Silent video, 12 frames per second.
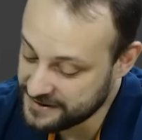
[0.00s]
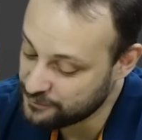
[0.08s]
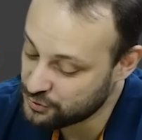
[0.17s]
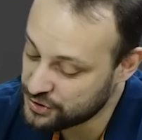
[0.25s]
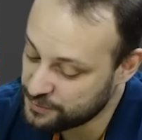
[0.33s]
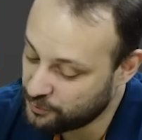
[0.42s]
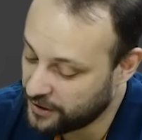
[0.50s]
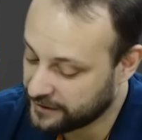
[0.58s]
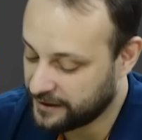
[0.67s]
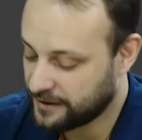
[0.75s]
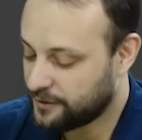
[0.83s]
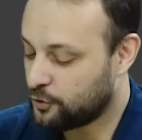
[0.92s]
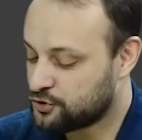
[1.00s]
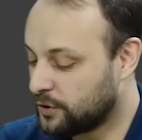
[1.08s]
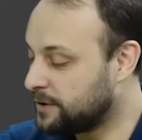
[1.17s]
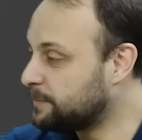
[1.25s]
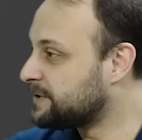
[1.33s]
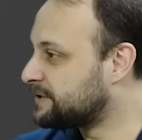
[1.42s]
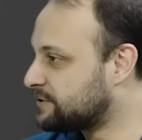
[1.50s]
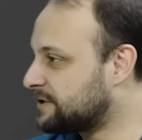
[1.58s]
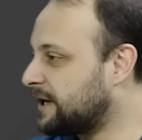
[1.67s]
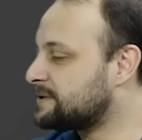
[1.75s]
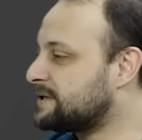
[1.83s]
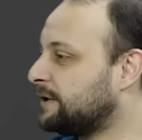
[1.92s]
Samsun Spor Antalya... O söyleyeyim mi?
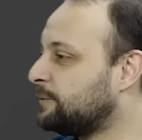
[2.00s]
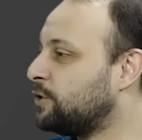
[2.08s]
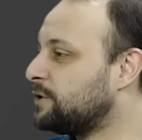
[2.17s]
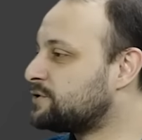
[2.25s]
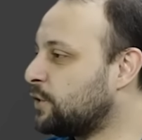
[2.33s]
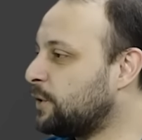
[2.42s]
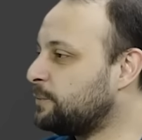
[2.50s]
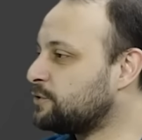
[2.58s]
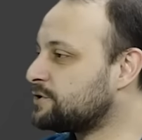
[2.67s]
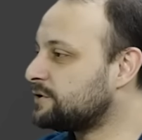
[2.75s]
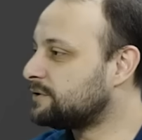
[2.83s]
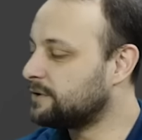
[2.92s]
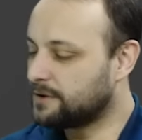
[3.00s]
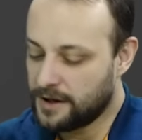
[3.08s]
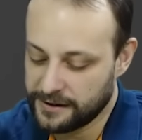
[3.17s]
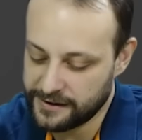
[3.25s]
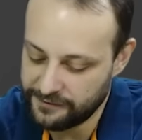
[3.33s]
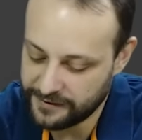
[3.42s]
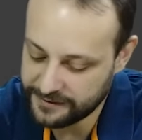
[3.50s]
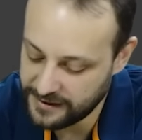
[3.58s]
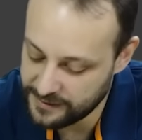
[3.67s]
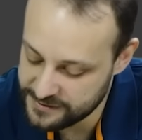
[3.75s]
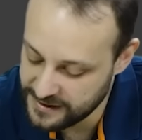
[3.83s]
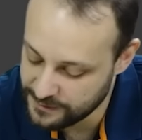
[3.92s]
Tra- sen de mi söylüyorsun? söylemiyorsun? KG var diyorum. KG var.
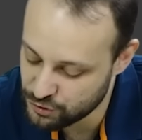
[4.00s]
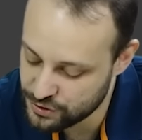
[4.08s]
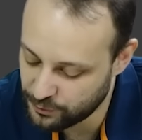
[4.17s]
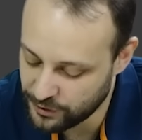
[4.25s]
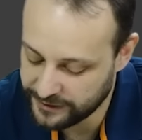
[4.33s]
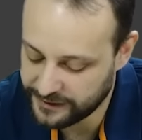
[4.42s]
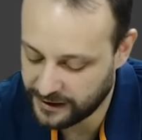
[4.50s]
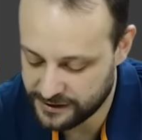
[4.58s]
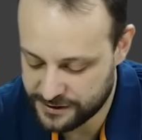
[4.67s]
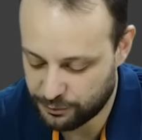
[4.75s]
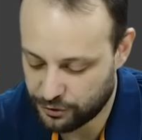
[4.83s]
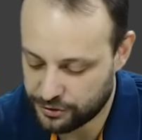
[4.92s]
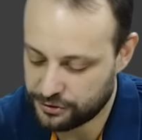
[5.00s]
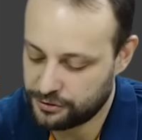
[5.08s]
Tra- Samsun Spor Antalya Spor.